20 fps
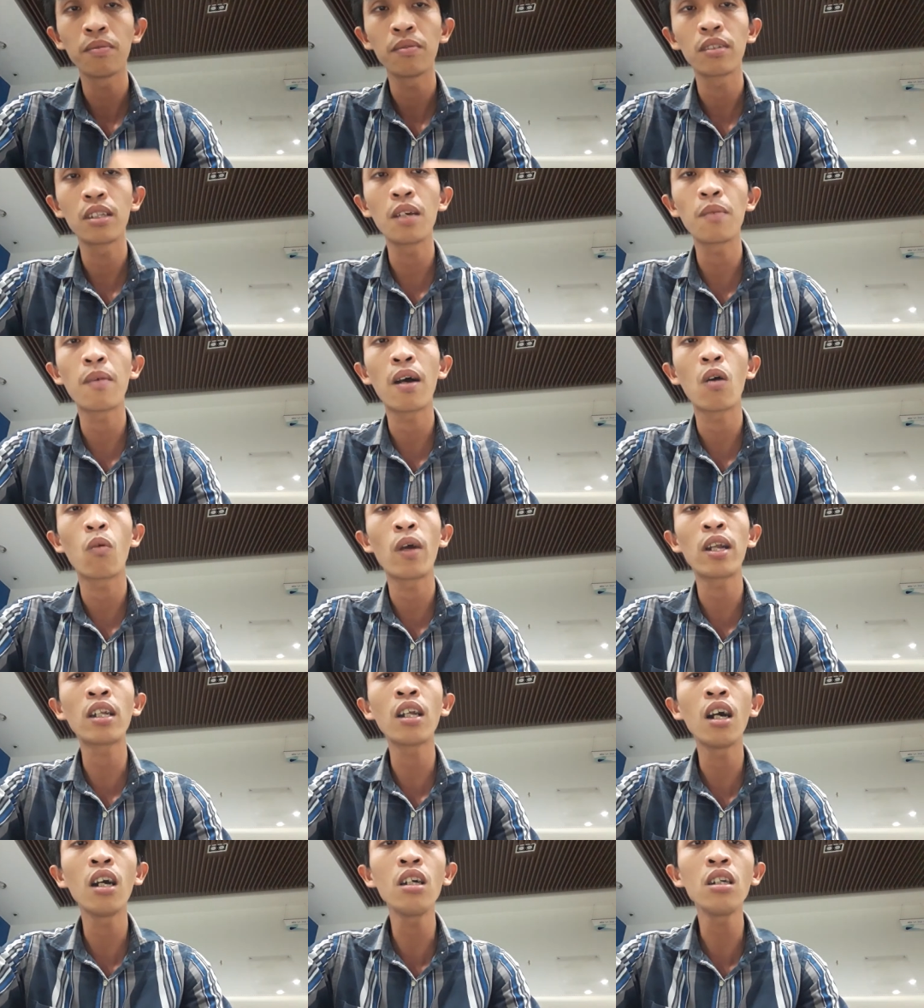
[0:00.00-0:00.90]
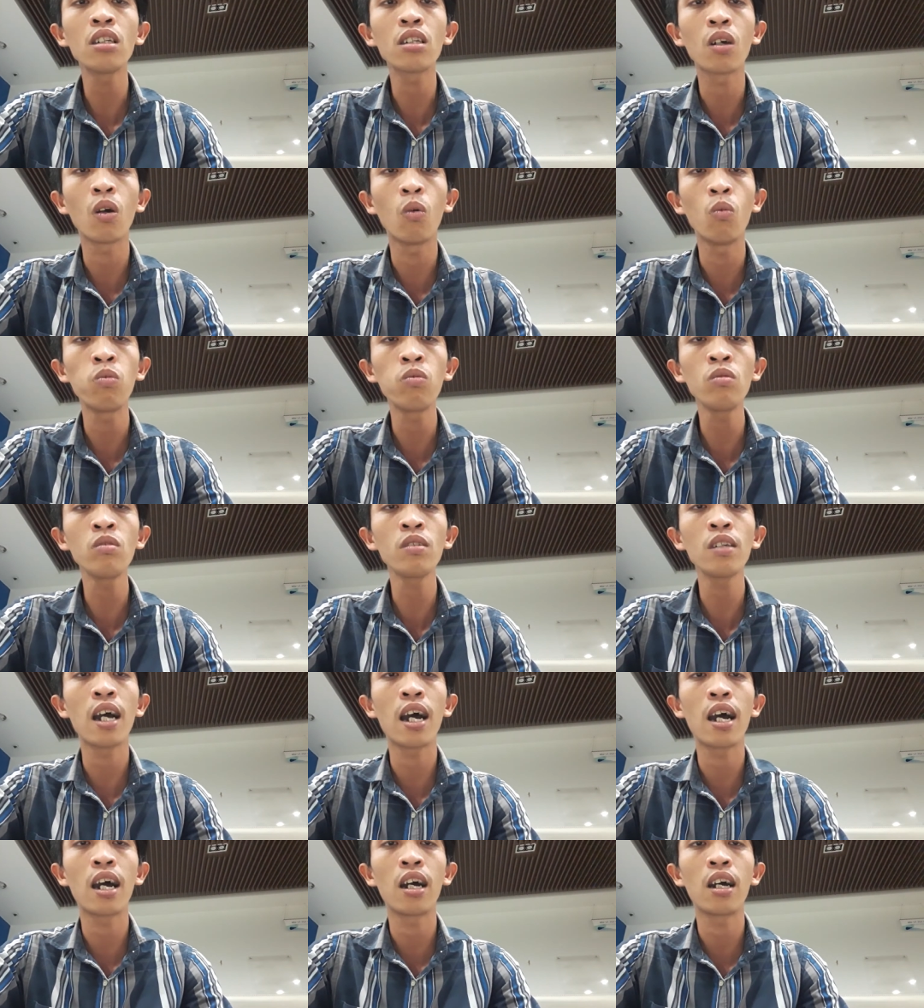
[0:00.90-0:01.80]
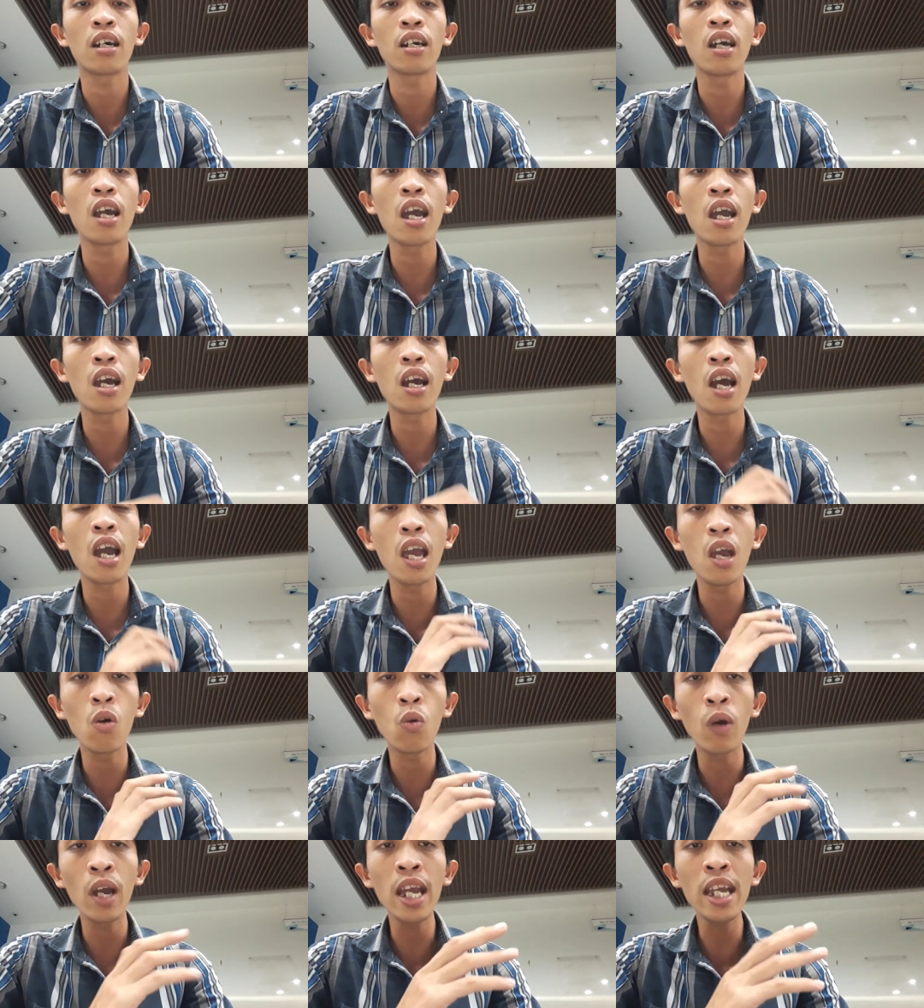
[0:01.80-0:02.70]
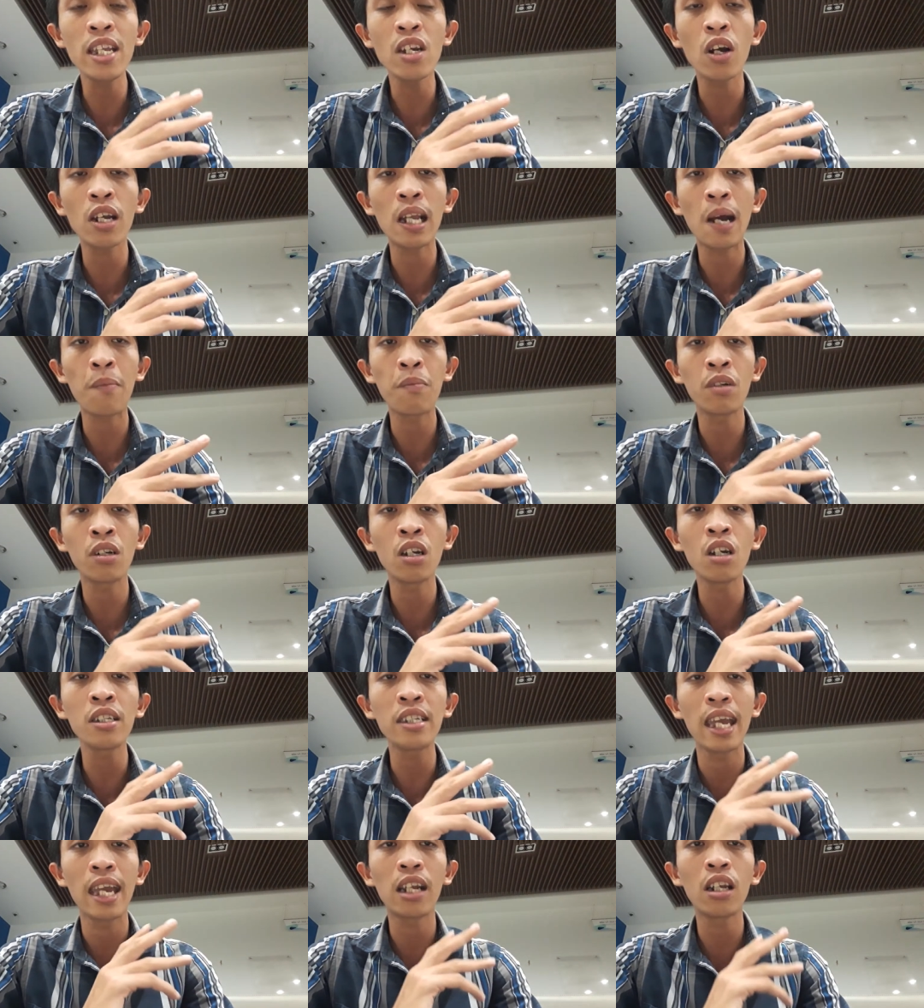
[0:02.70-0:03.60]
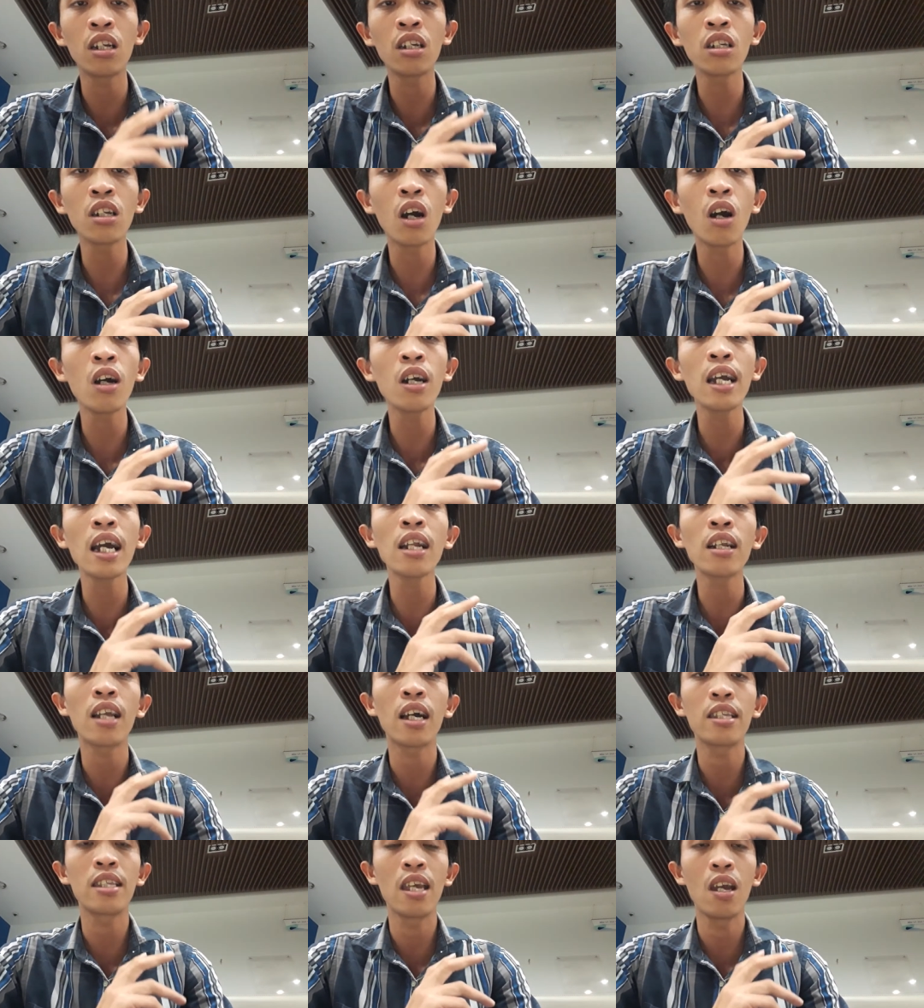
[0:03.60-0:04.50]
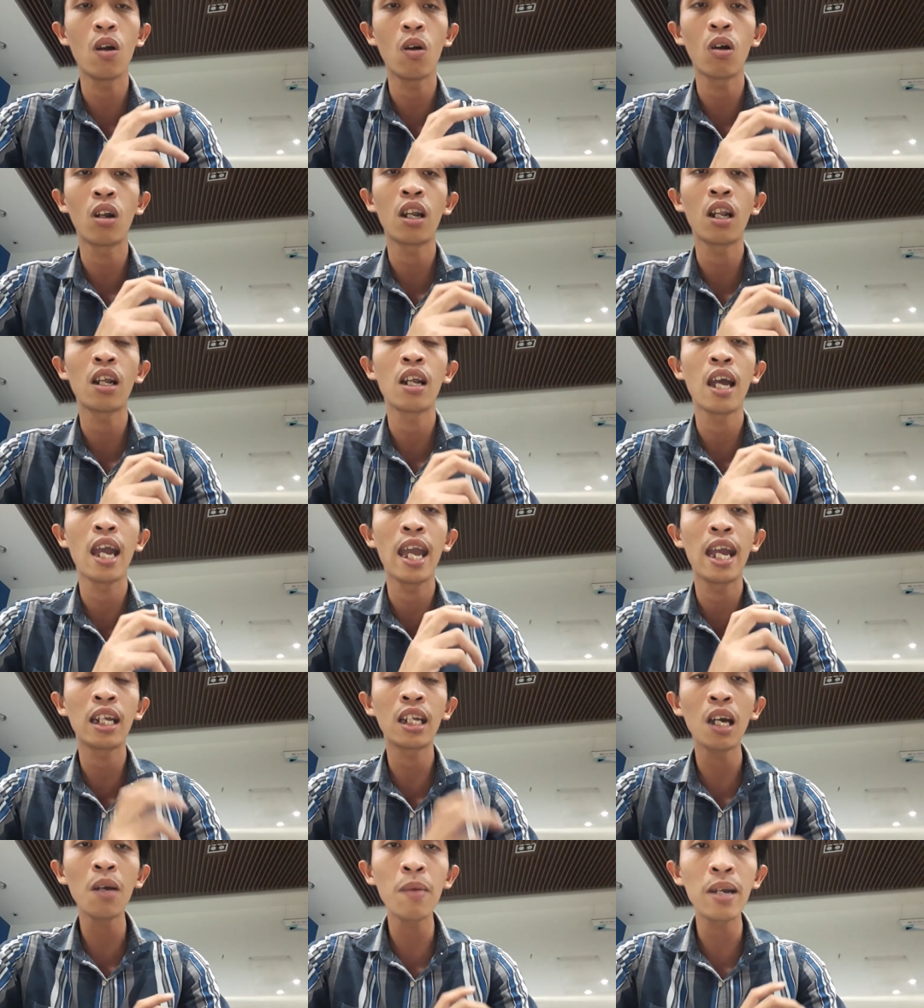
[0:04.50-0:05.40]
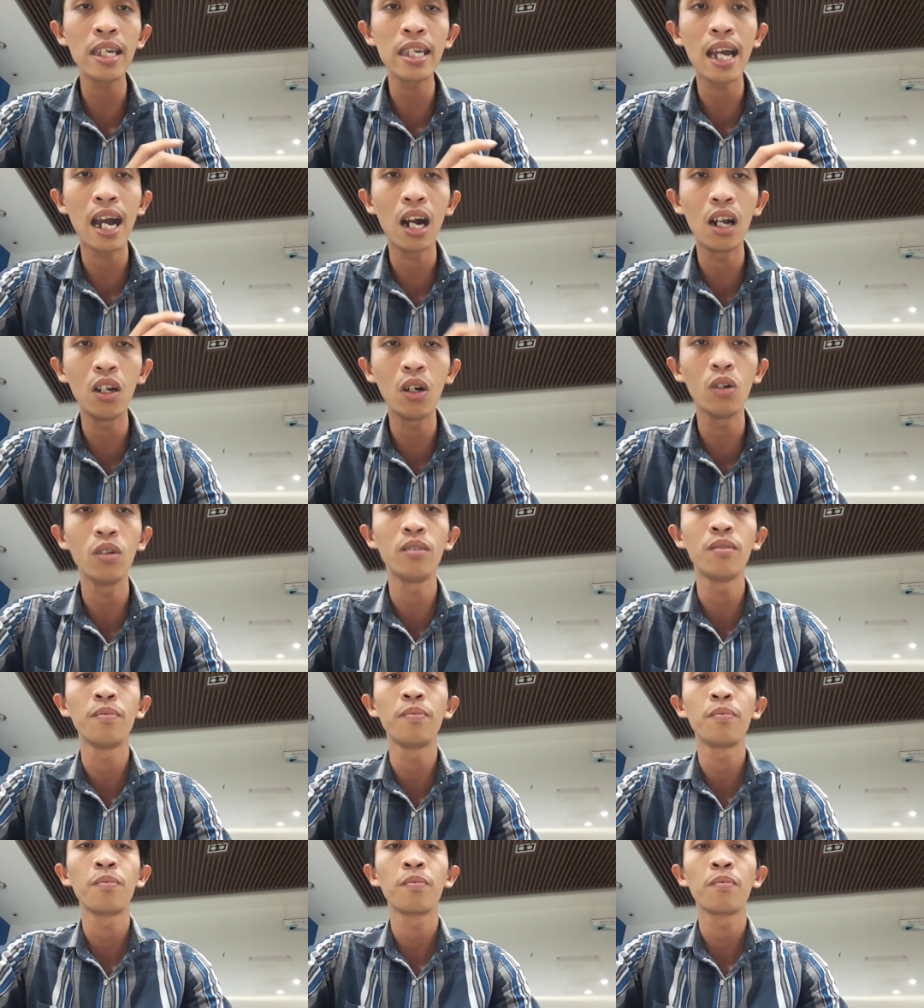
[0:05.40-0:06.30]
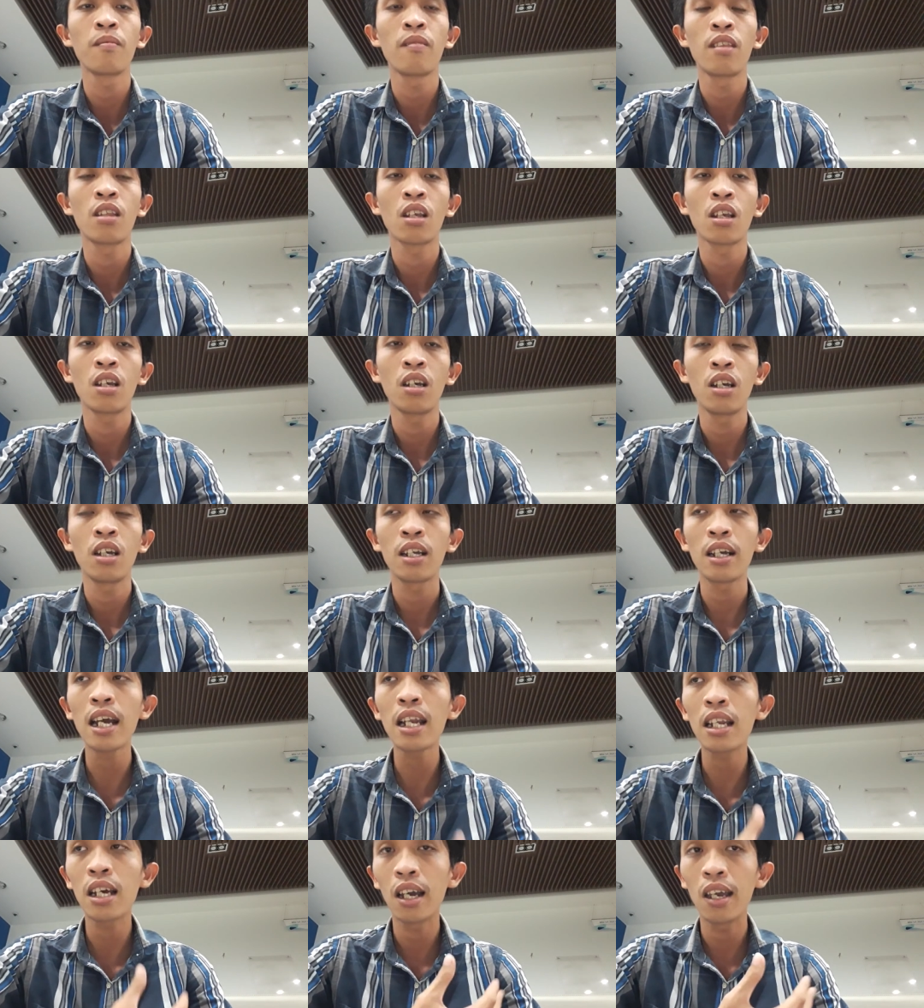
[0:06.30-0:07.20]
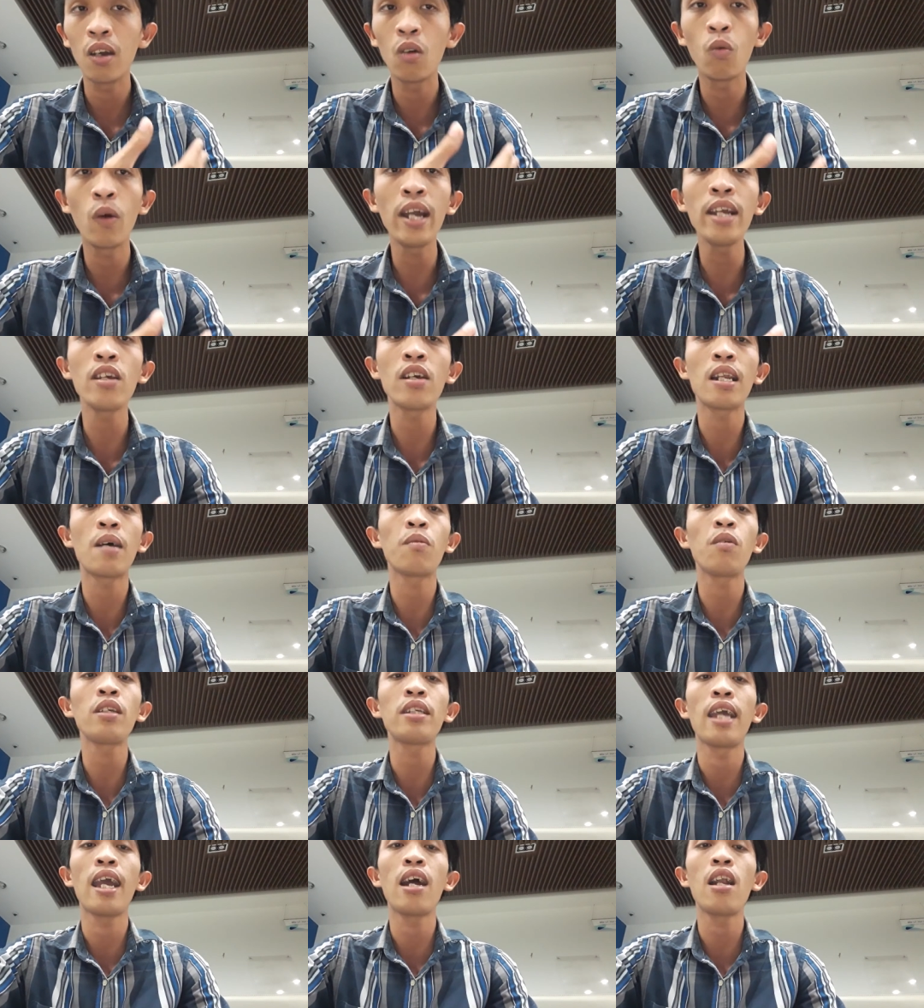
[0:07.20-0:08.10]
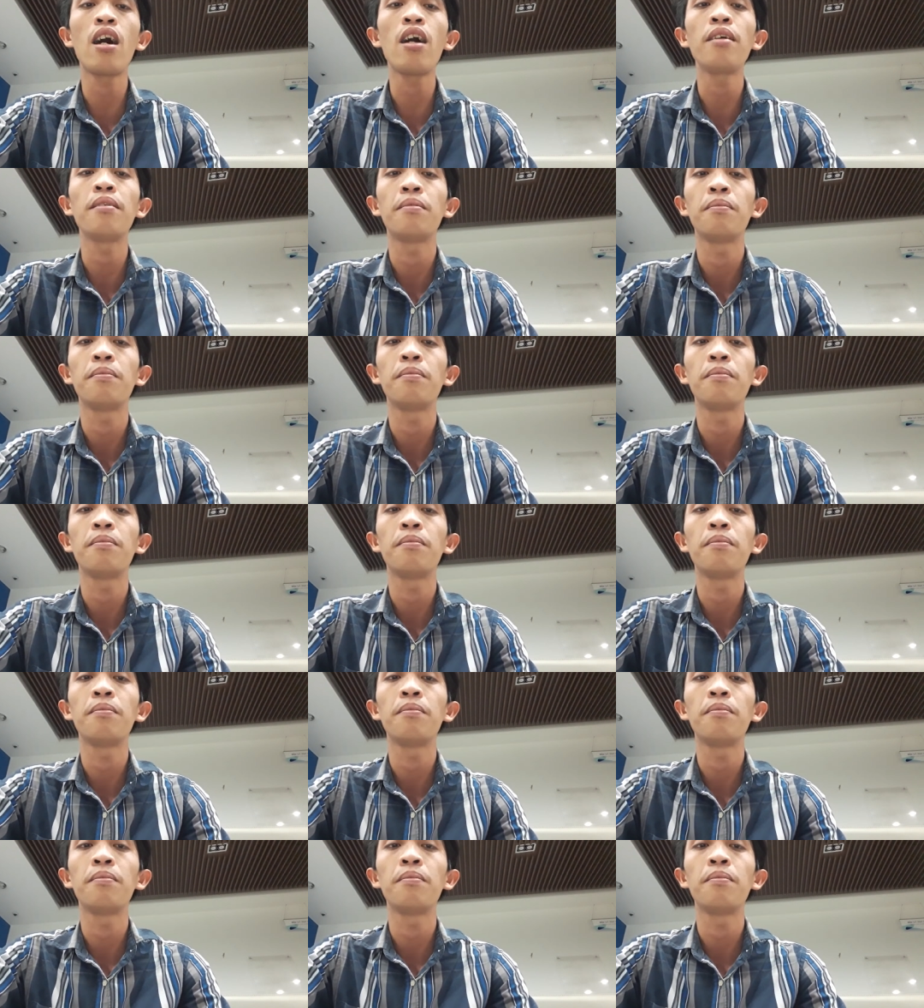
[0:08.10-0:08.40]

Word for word: nhưng mà Nguyễn Tuấn cũng là yêu quý cho năm đứa trẻ đó, đó rất là nhiều hiện tới bây giờ luôn rất là yêu quý cho năm đứa trẻ đó